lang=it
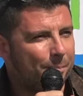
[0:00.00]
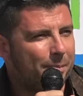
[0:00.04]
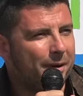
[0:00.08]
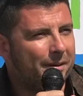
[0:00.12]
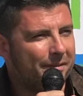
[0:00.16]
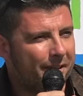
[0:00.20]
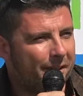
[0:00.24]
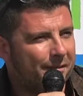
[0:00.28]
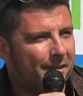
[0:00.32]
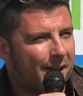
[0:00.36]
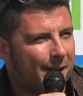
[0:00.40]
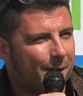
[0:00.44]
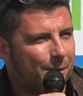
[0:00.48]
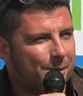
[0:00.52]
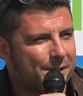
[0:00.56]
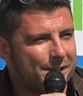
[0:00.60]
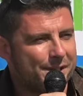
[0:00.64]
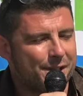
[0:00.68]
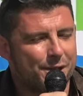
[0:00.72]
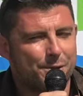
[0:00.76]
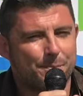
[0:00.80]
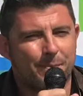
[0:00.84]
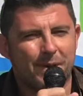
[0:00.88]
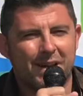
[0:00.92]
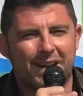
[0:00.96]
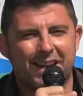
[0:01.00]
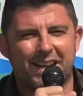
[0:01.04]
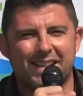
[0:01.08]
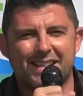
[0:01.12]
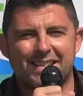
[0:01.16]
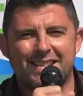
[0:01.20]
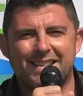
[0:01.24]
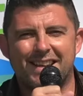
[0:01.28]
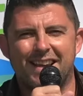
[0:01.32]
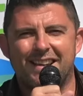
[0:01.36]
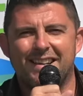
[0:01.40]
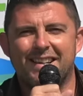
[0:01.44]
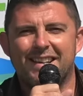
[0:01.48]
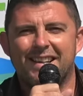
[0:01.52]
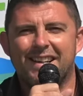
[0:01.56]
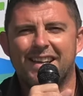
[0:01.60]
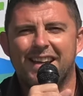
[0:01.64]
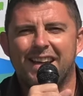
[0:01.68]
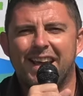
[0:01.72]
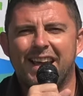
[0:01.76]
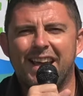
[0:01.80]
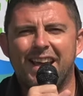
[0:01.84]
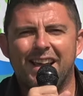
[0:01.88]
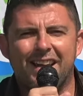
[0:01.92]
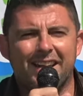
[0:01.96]
per vivere questa esperienza
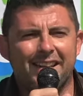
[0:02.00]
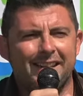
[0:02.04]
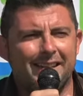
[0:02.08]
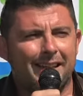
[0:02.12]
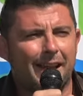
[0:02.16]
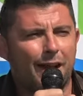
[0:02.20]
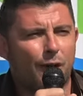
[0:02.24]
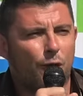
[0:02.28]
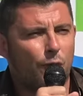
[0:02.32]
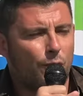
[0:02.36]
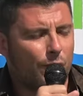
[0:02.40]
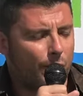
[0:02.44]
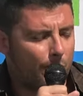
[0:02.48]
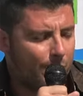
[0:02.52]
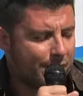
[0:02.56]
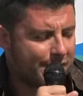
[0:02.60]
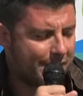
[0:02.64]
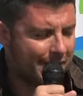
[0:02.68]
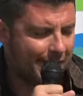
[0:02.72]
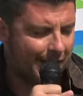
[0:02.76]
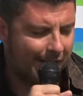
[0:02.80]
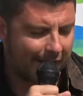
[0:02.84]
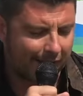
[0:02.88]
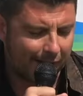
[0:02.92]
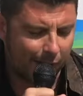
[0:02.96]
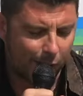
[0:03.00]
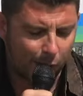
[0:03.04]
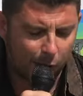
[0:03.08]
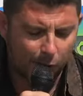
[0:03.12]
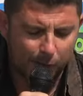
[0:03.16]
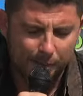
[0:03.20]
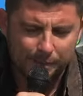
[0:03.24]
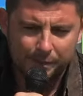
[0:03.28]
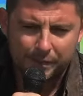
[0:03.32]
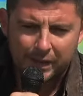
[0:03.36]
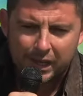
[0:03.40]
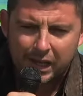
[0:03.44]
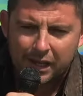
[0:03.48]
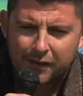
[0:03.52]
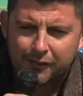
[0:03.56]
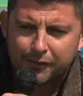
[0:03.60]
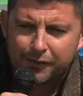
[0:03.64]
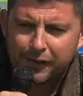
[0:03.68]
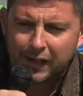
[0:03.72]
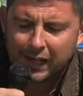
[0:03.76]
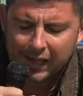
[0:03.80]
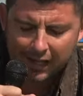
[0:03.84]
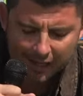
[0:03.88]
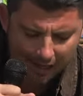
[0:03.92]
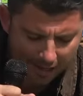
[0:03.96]
e all'interno di questo elenco
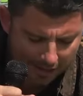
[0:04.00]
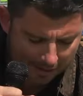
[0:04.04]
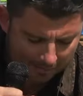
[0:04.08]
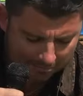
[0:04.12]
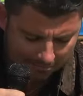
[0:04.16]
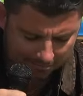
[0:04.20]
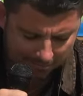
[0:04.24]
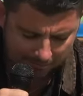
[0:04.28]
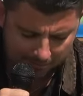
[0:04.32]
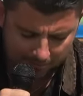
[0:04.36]
vi era